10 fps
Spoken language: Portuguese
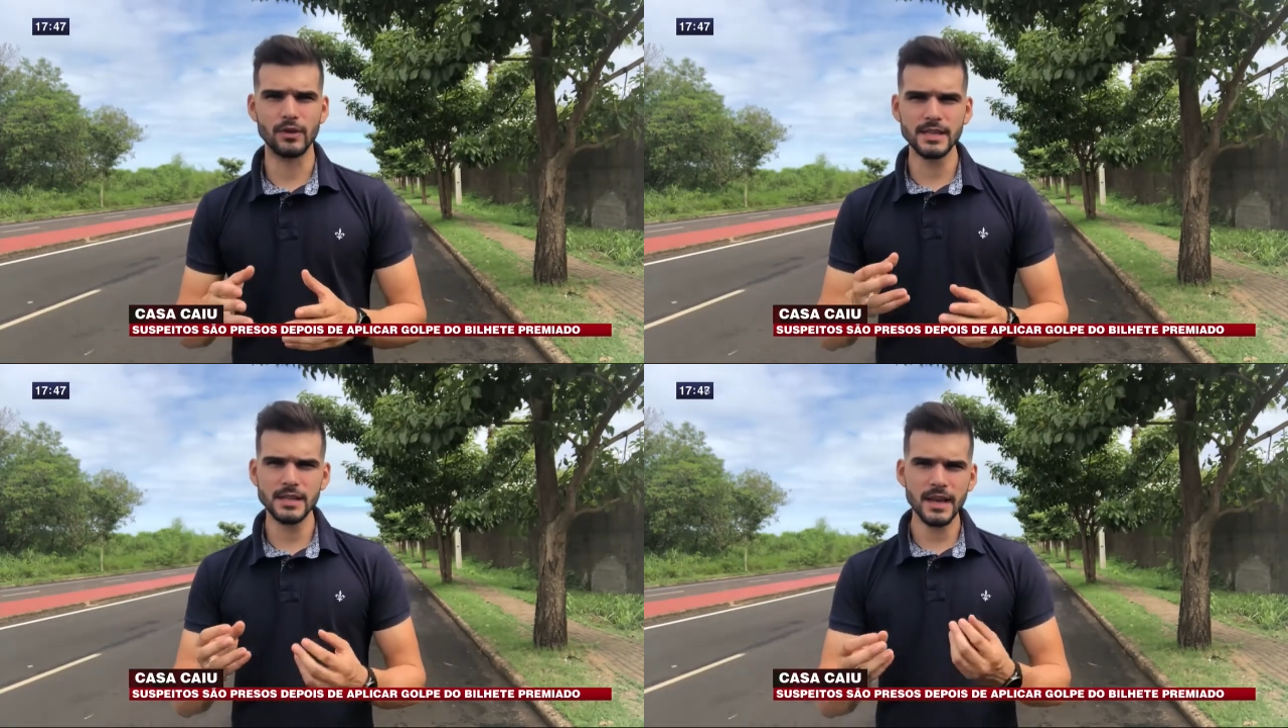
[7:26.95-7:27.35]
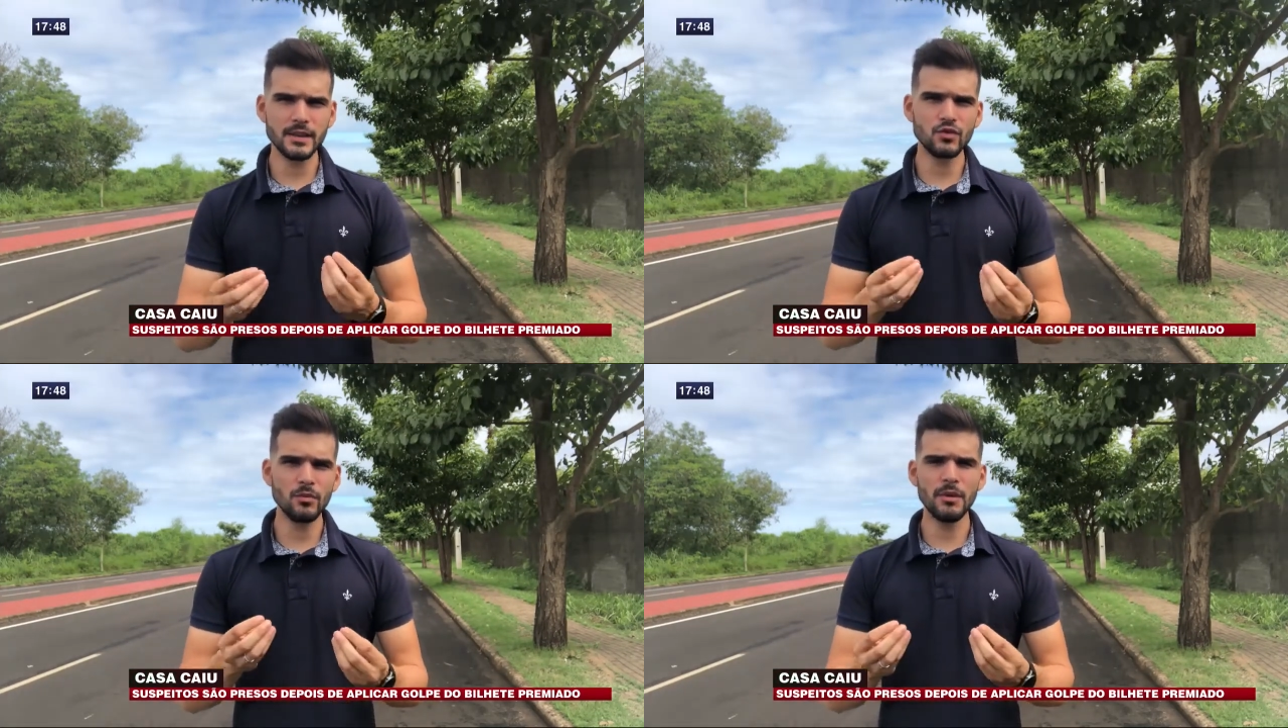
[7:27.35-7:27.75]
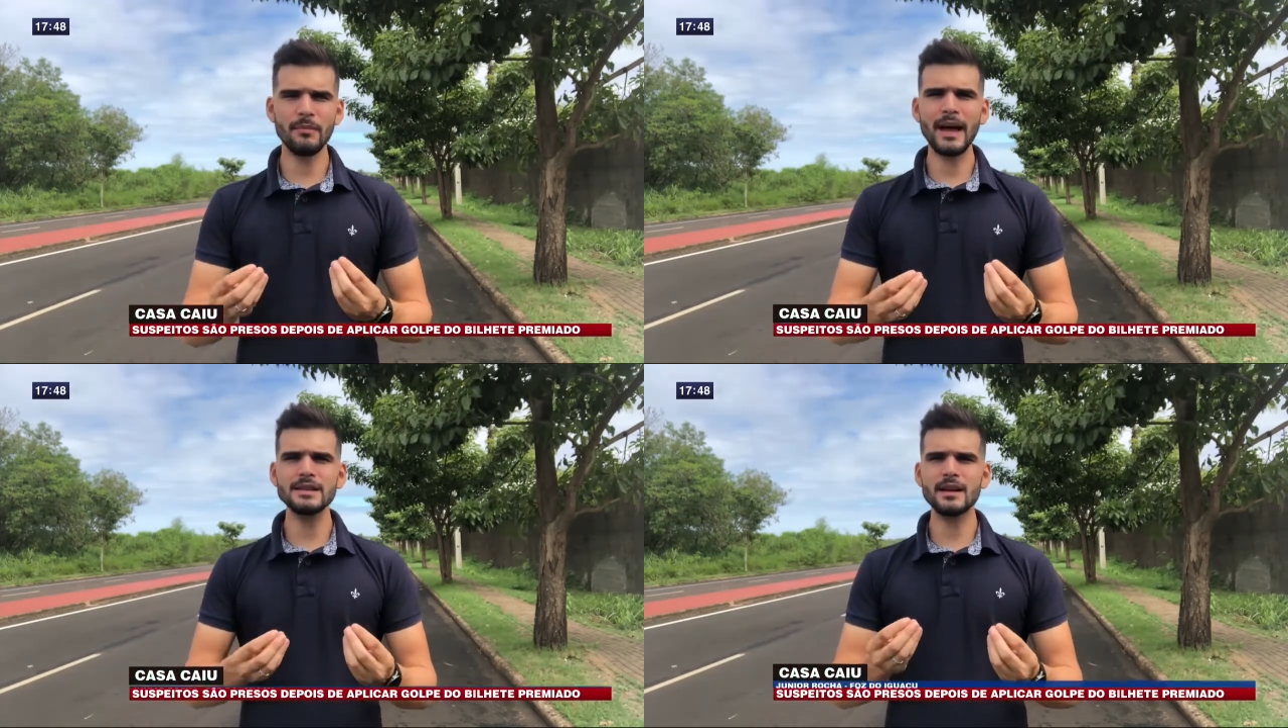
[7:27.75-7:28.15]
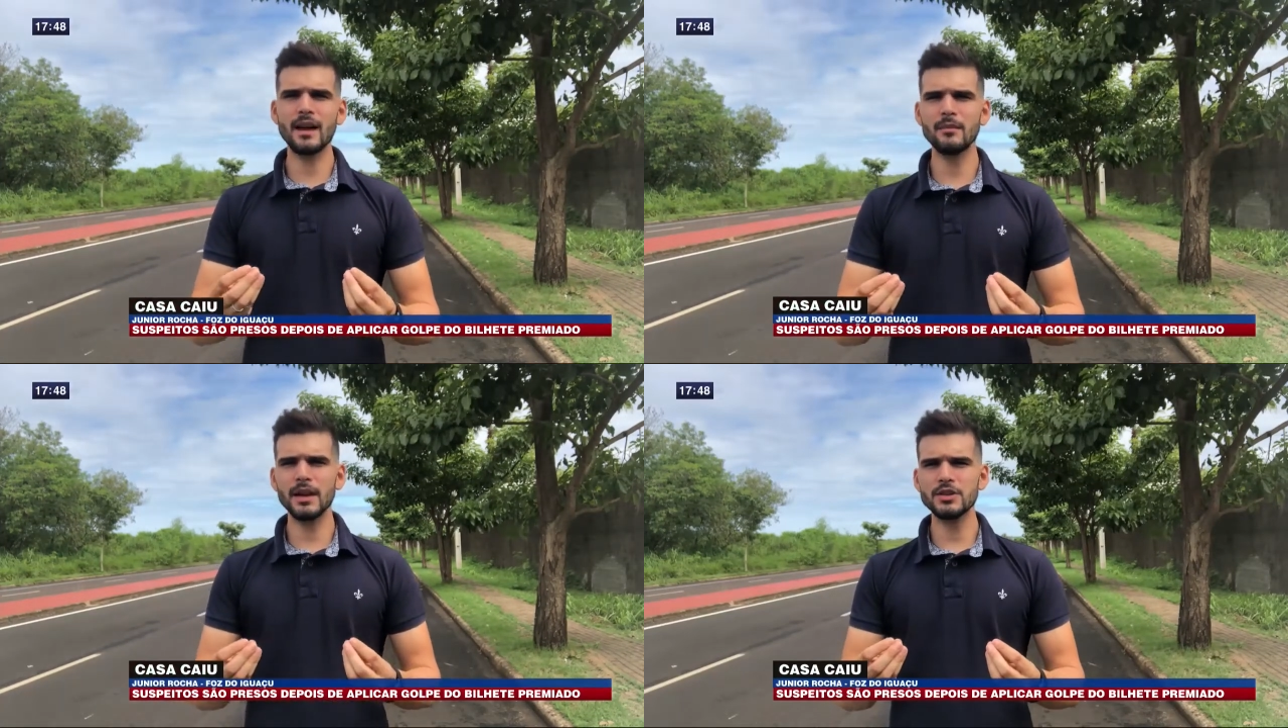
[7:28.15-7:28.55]
que se resume
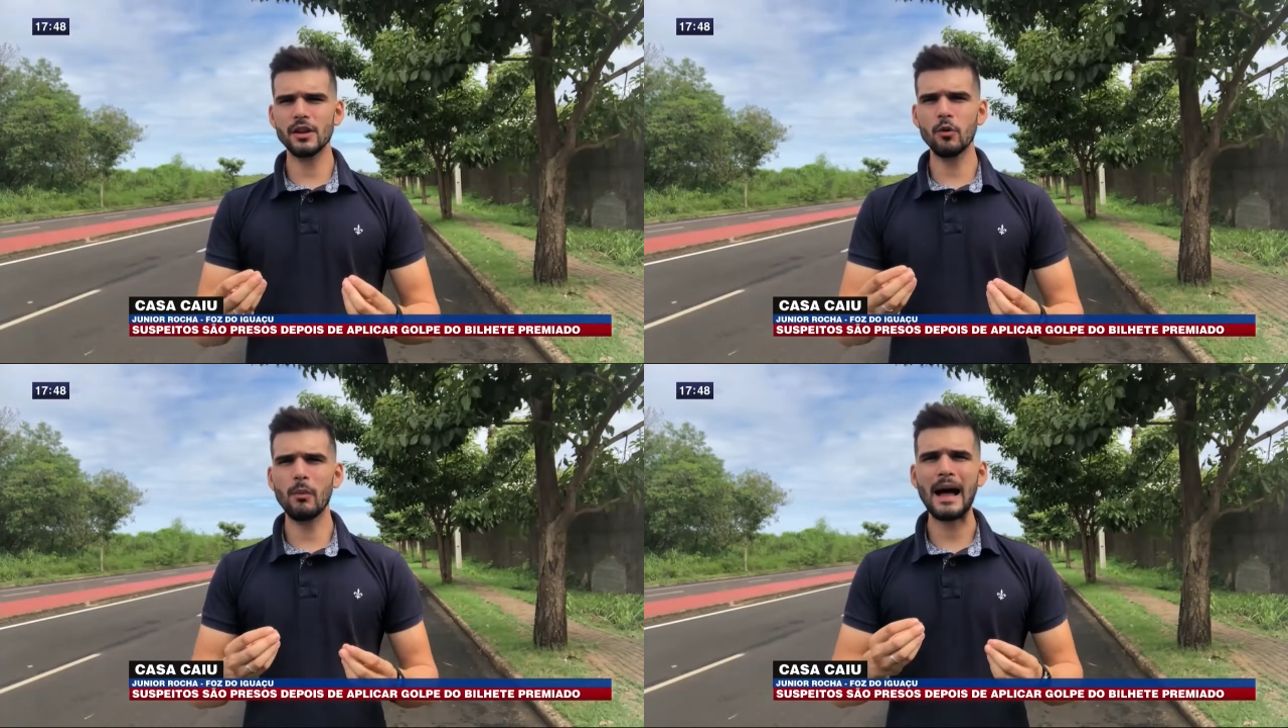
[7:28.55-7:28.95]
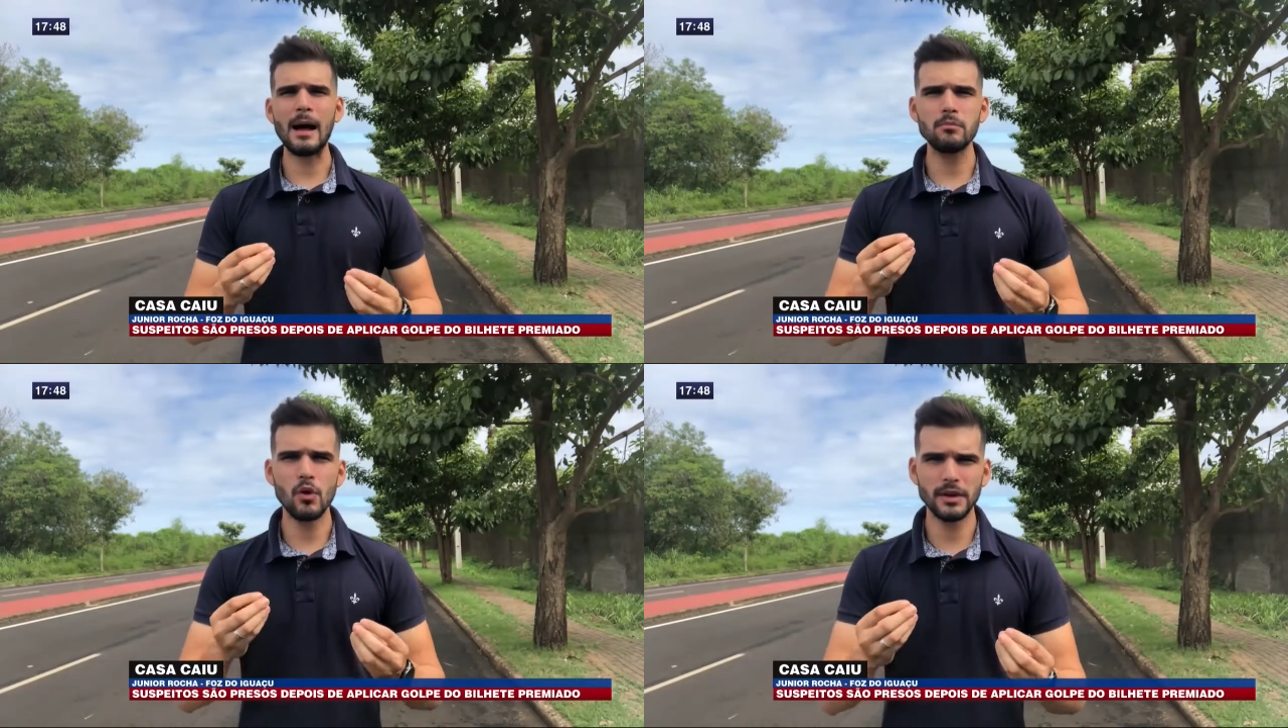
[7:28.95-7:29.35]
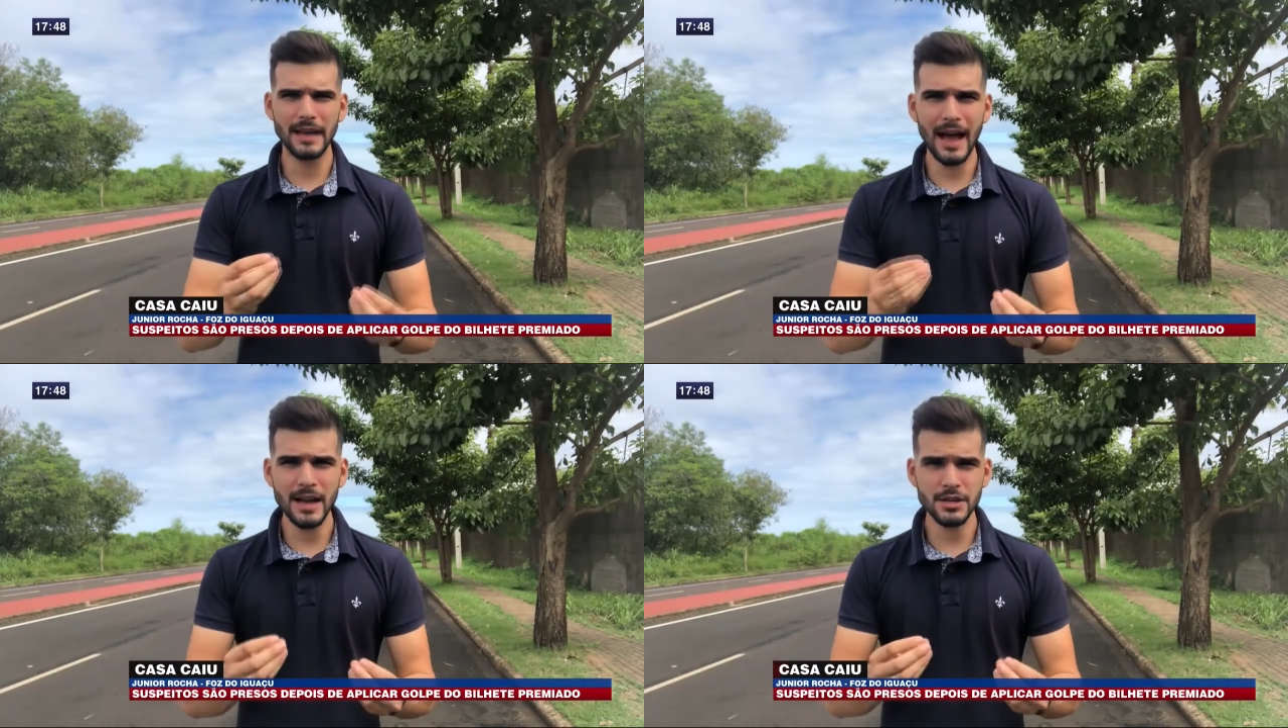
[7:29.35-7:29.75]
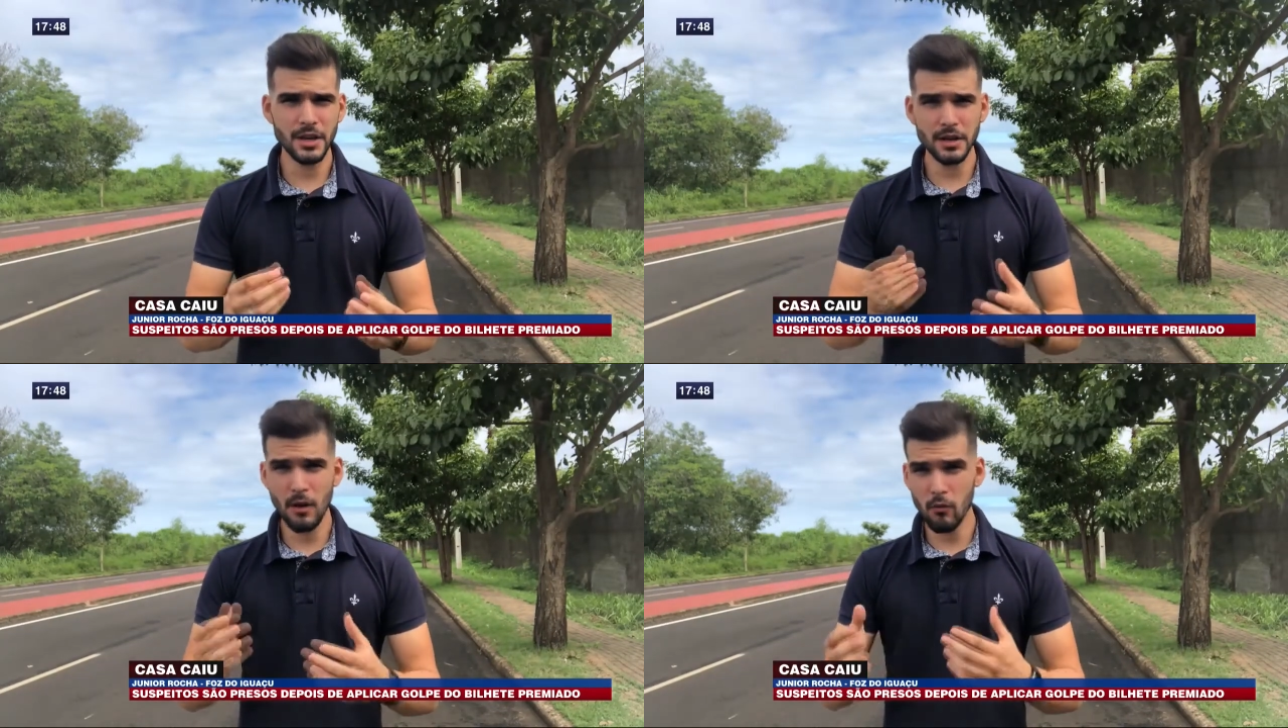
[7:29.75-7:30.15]
basicamente em uma
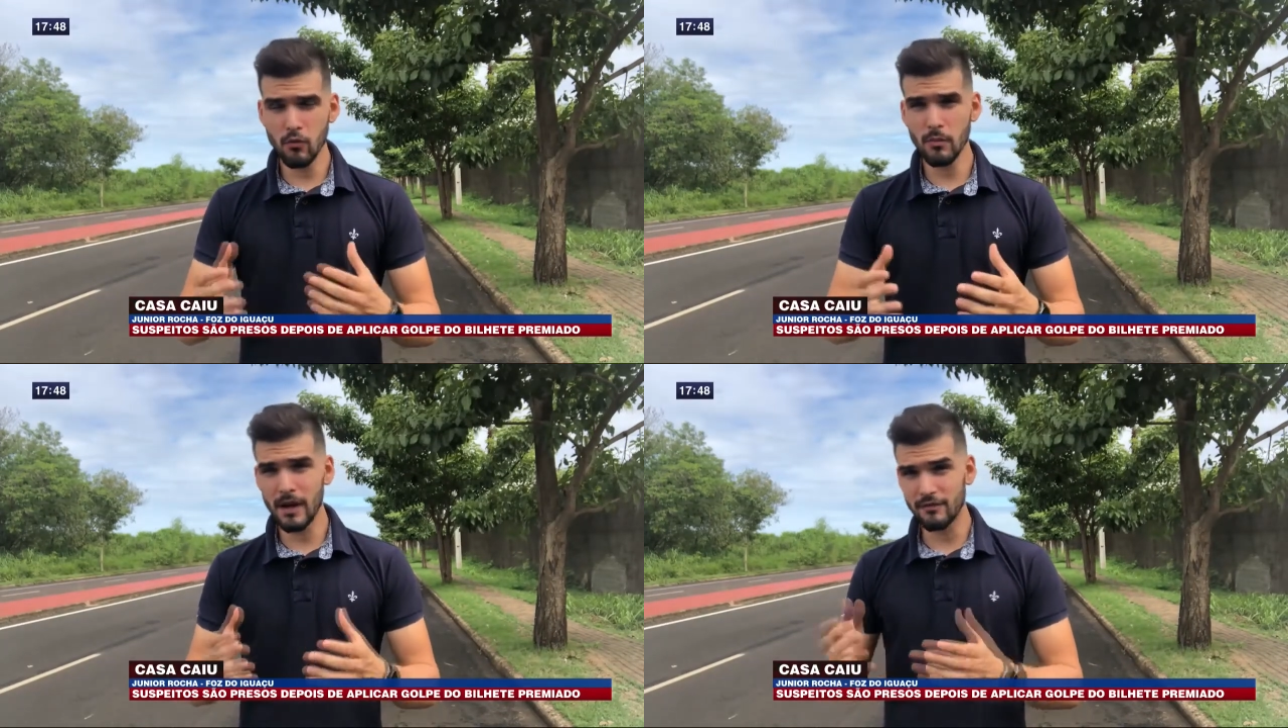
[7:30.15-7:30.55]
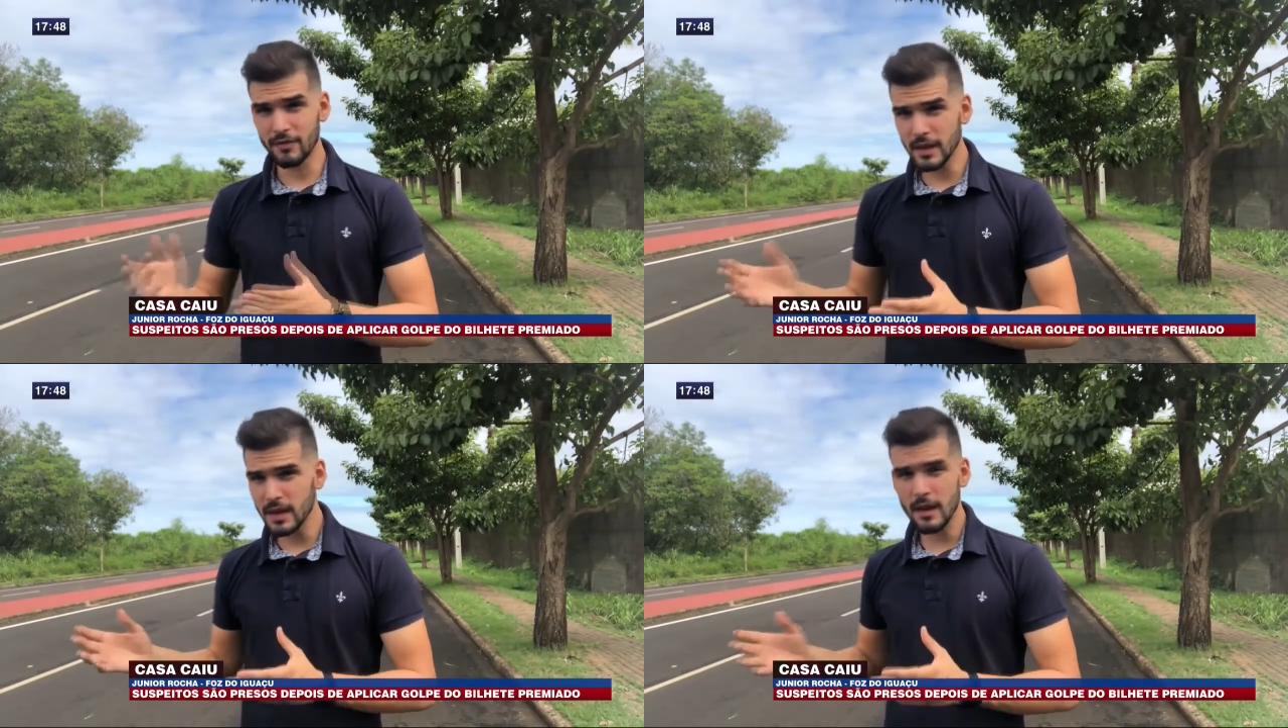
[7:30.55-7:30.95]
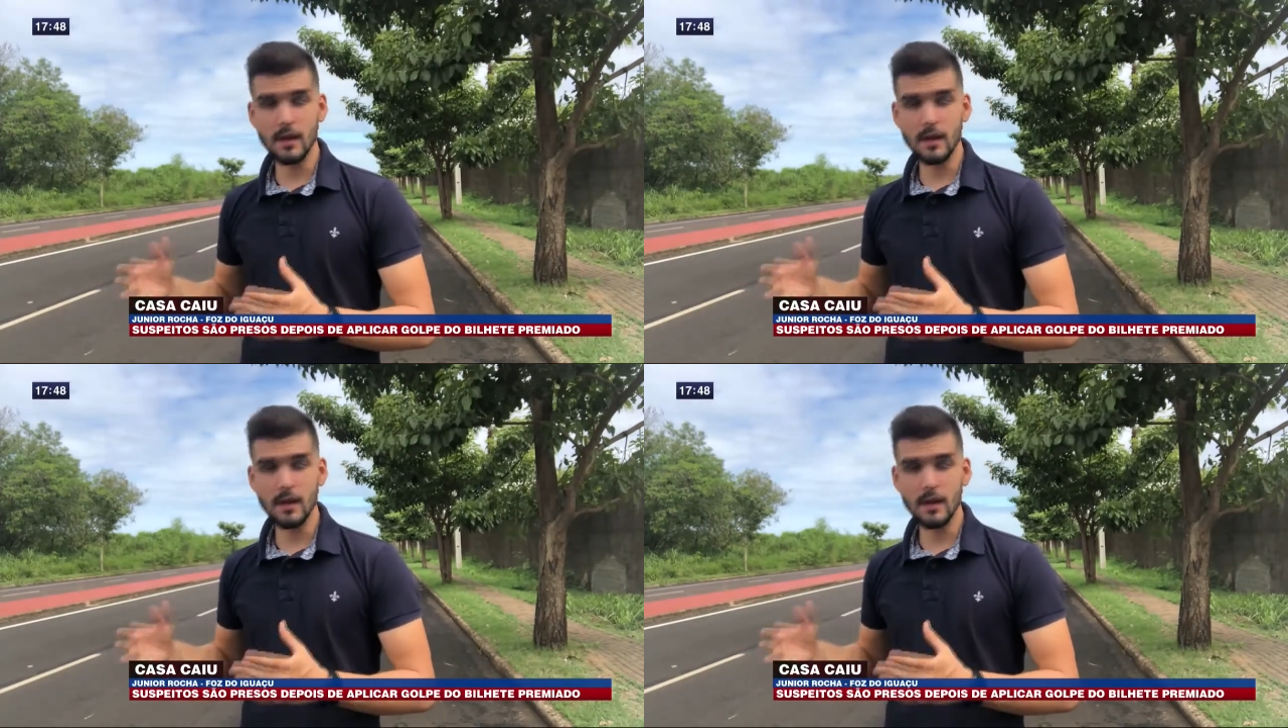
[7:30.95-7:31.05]
abordagem em alguma via,